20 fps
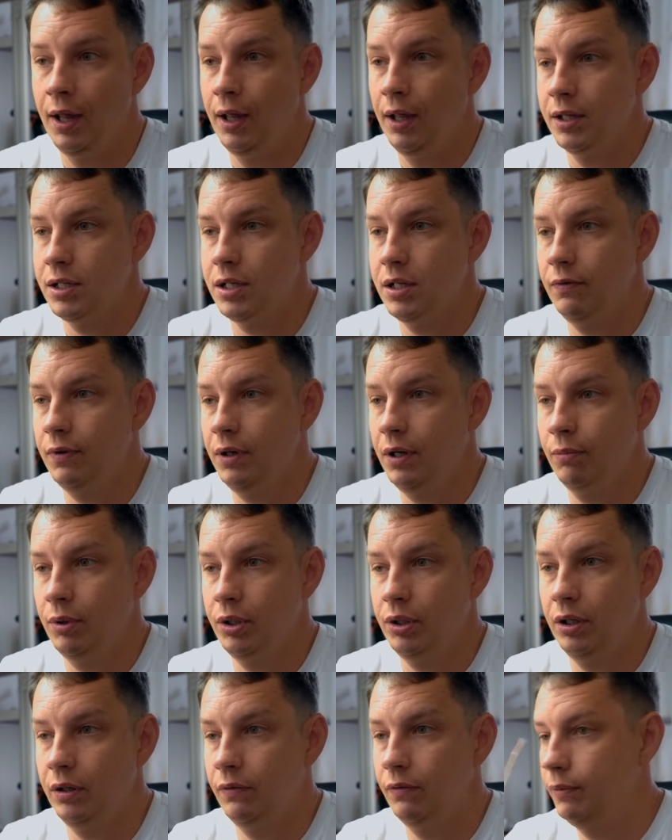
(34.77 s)
Если вы
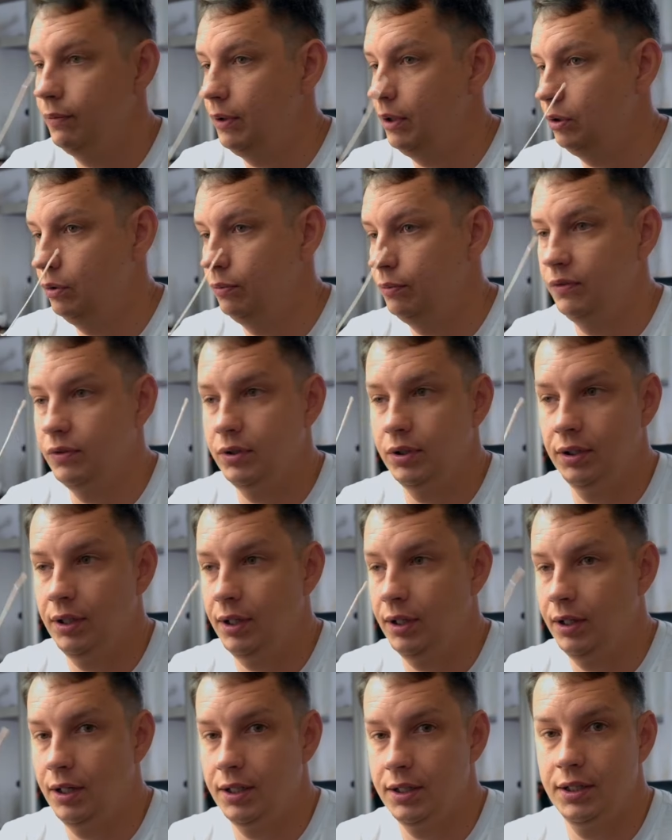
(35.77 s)
обратили внимание, у меня всегда
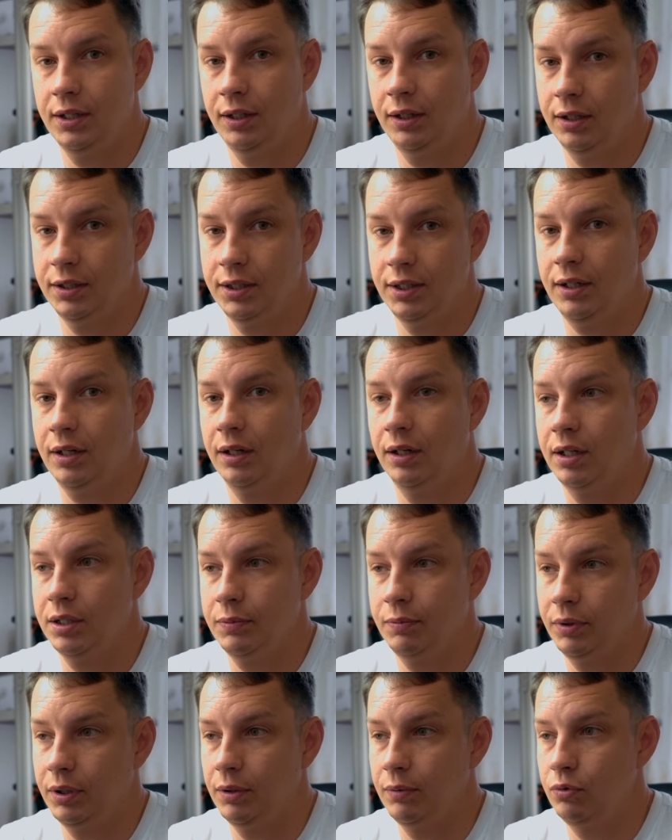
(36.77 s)
красные глаза, как раз
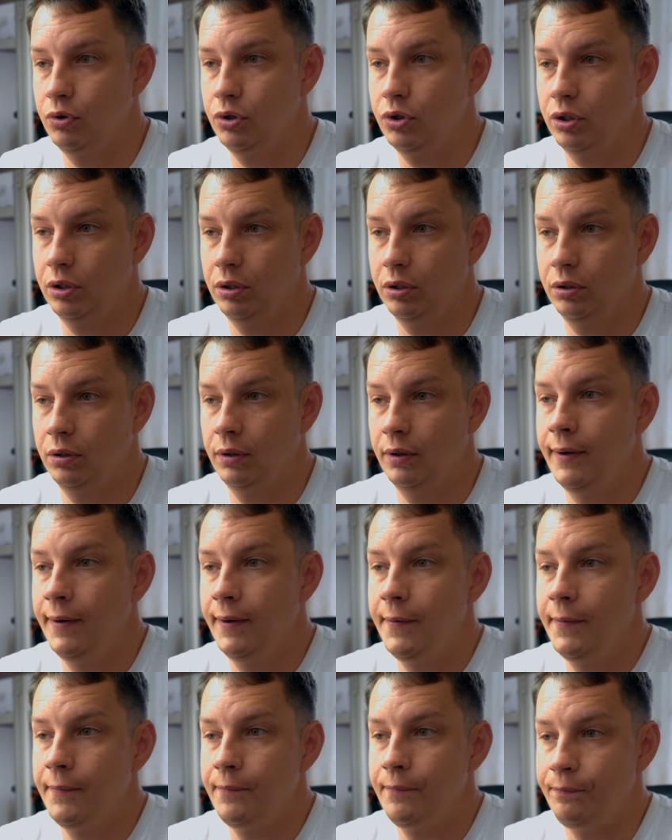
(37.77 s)
потому, что
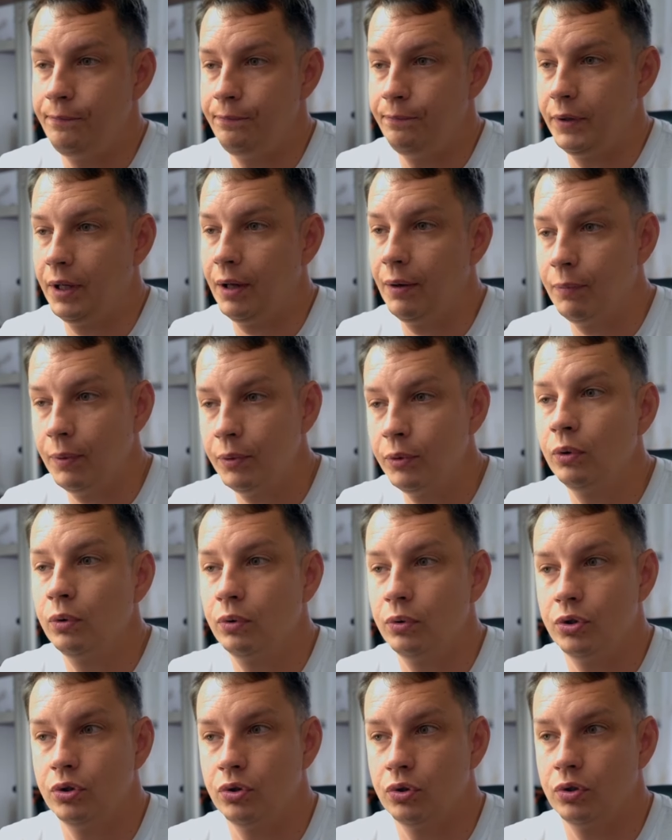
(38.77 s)
я подолгу
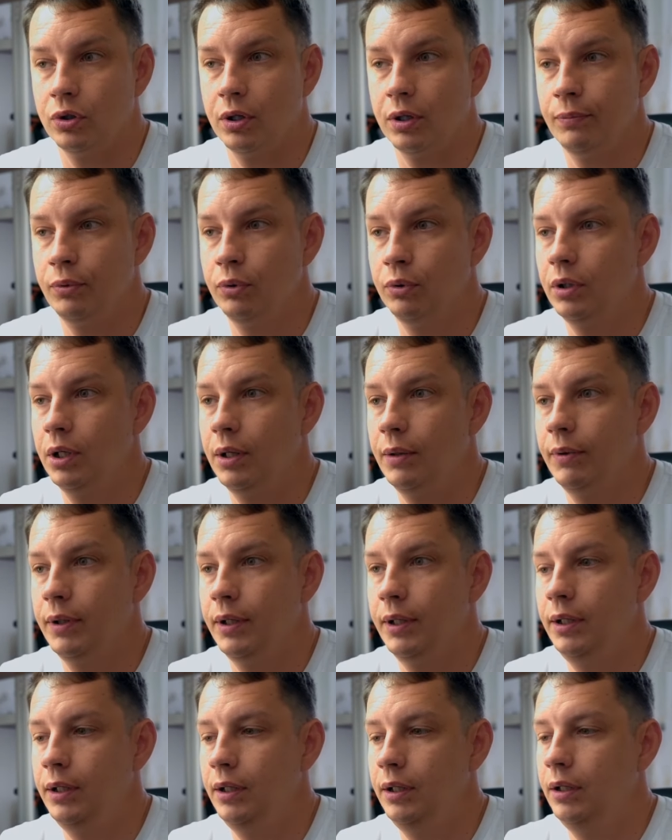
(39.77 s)
сижу за компьютером,
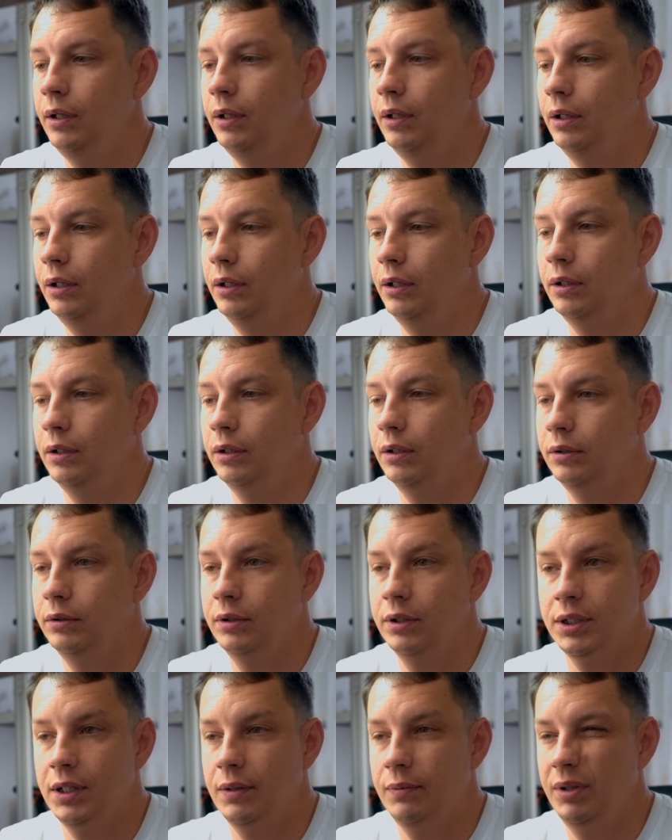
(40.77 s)
и э, на
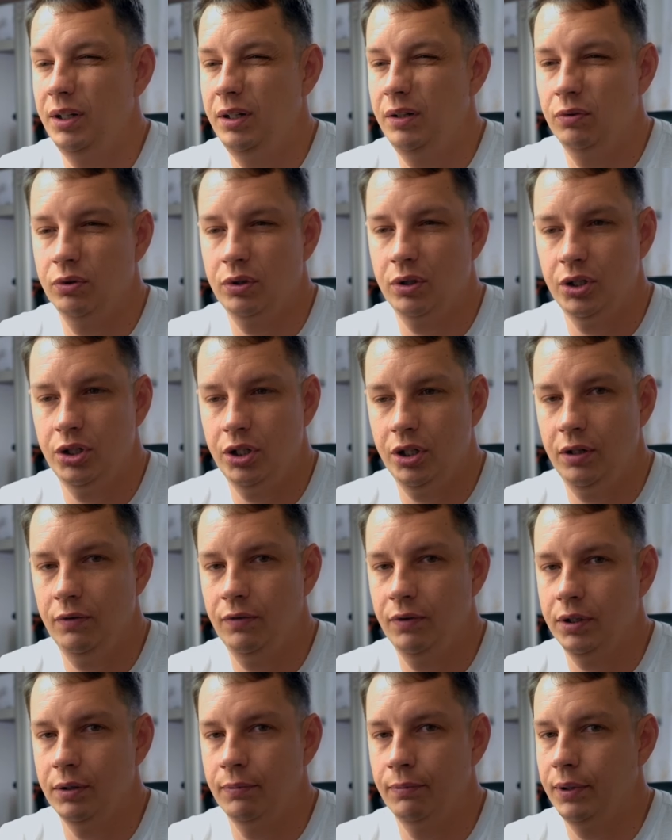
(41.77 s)
самом деле вот очки в
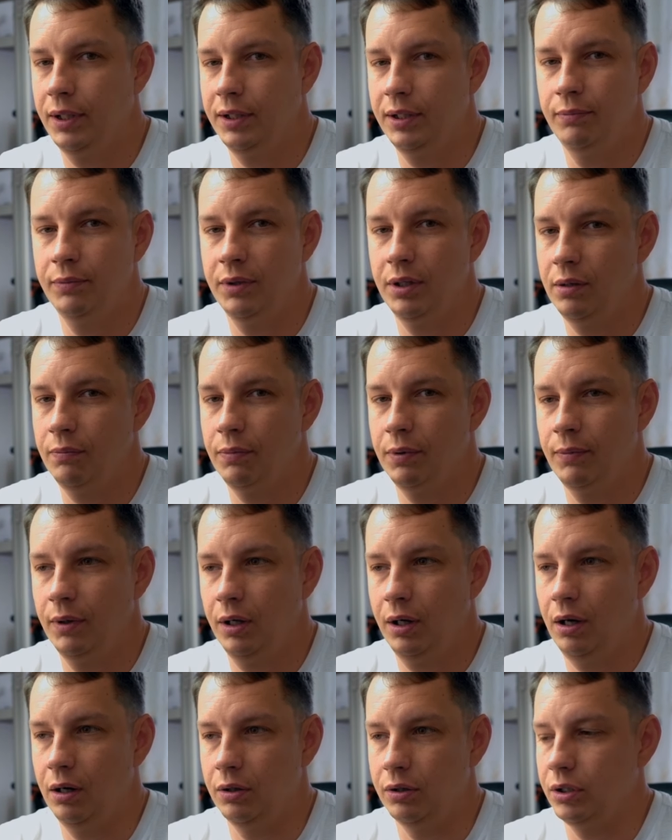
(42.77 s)
этом плане мне не
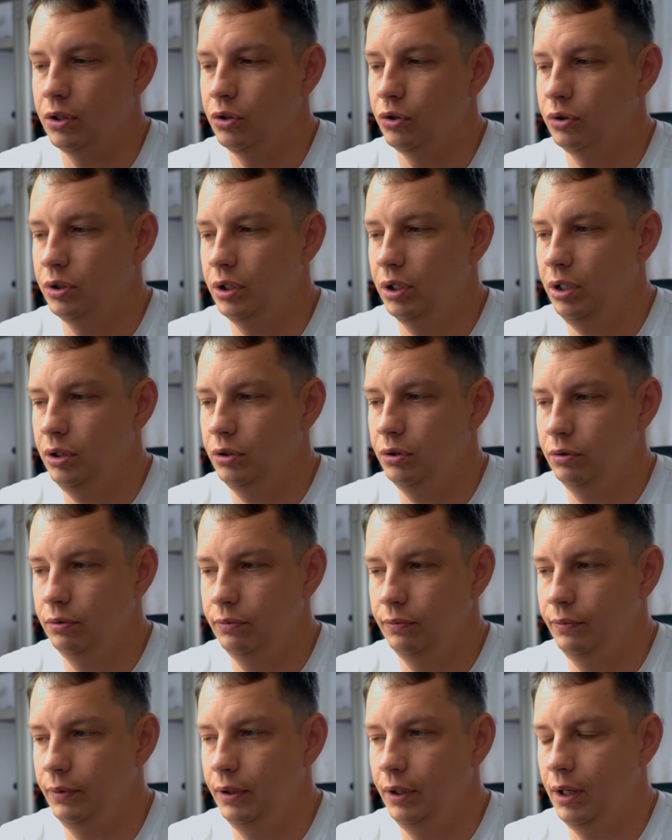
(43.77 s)
помогают, скажу сразу.
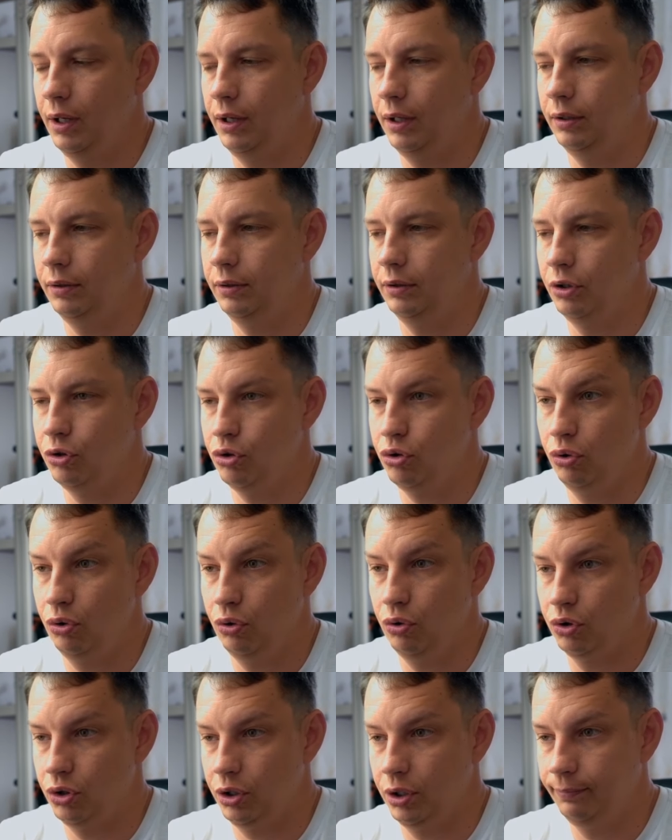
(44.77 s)
Я ношу их
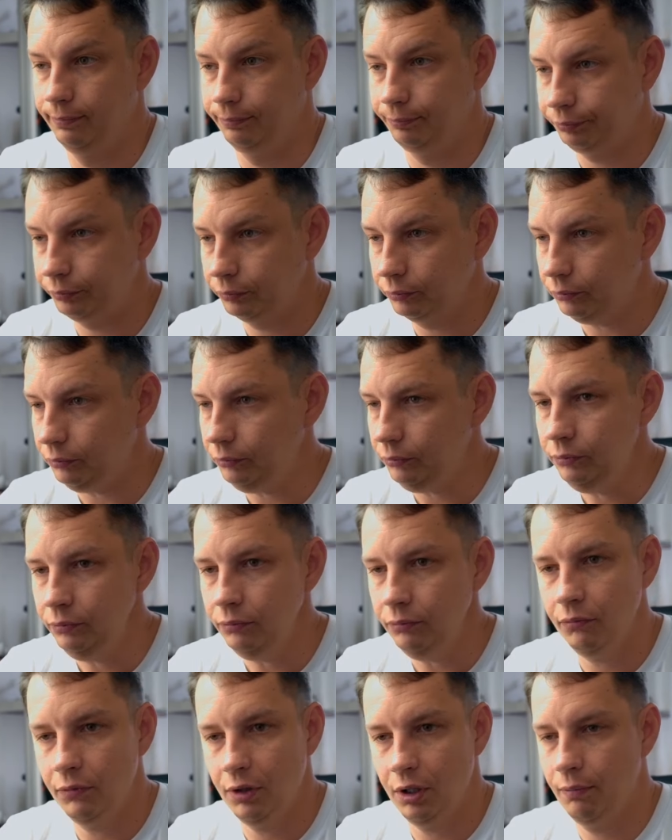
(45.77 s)
уже
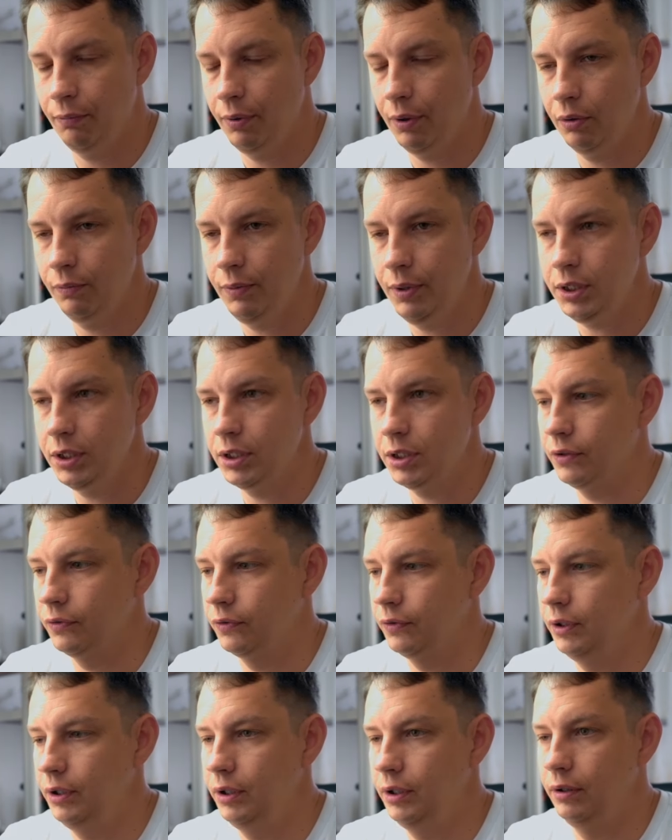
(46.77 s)
там, пару месяцев,
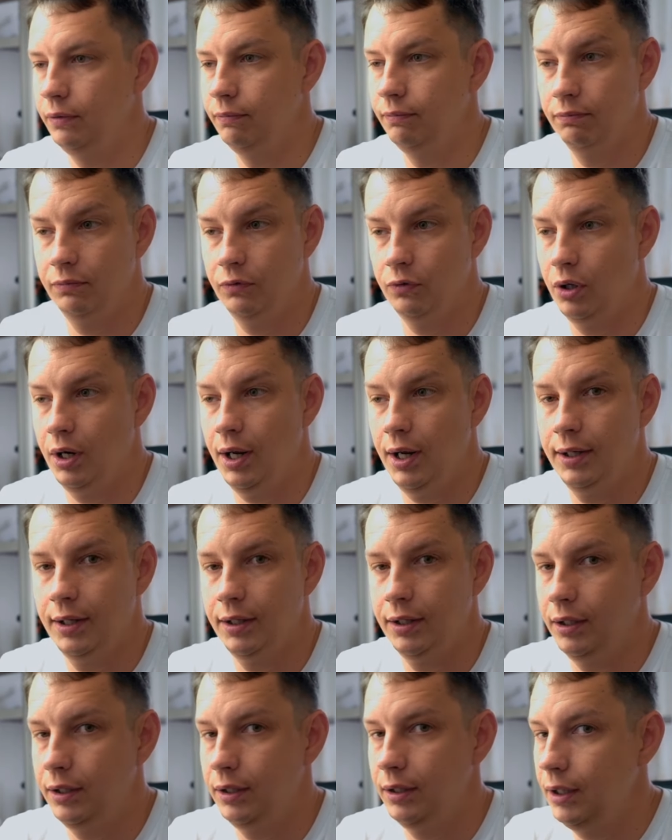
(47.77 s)
и ну,
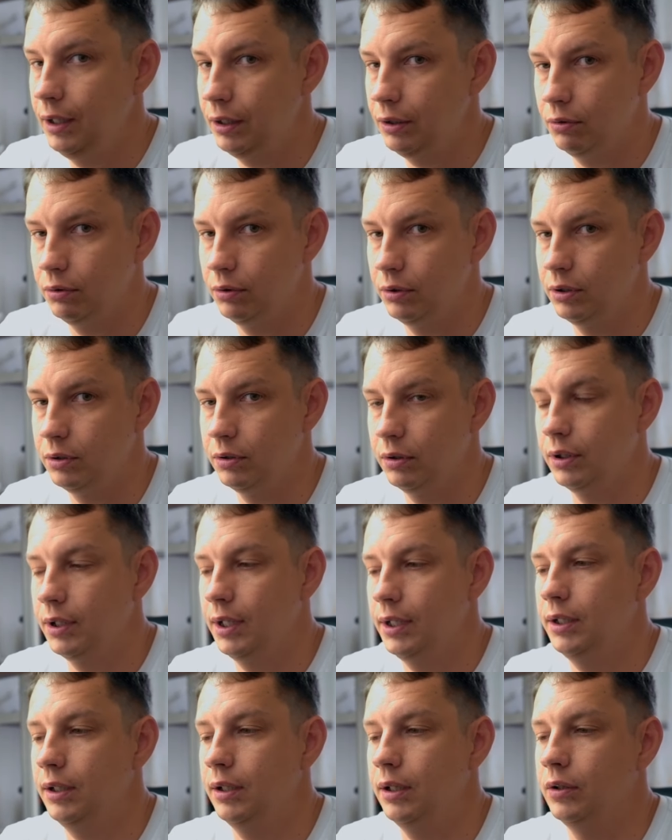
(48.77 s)
реально нет
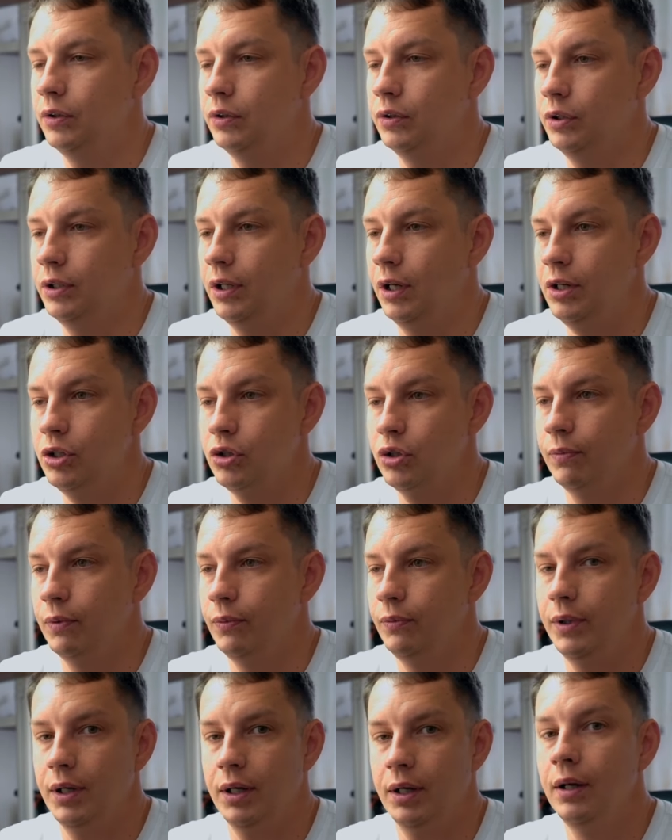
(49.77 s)
результата так, чтобы у
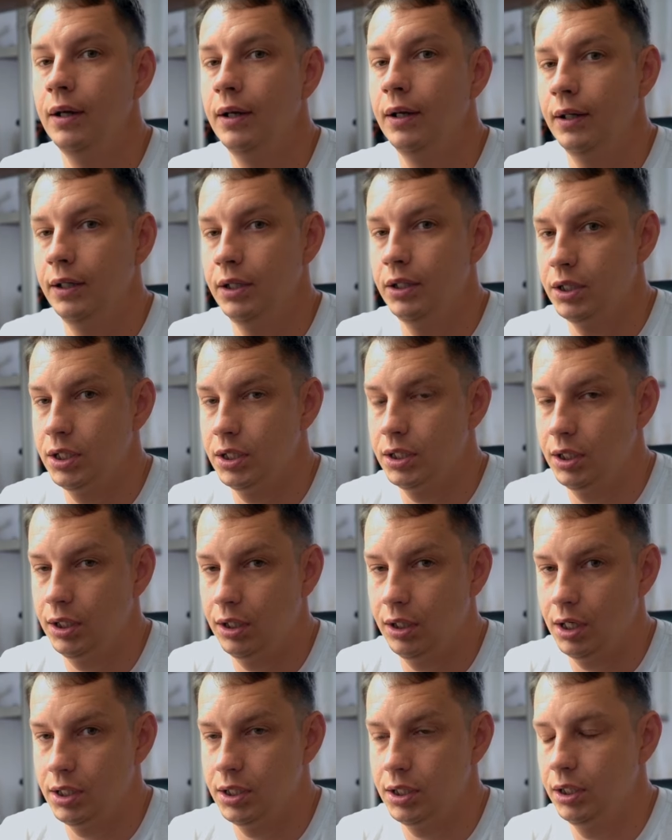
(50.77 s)
меня исчезли
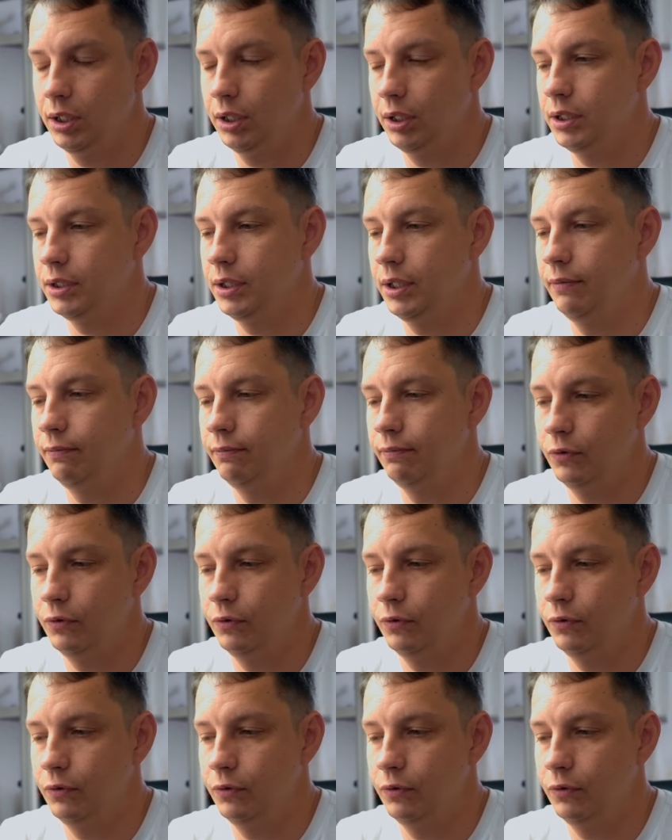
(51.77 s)
красные глаза.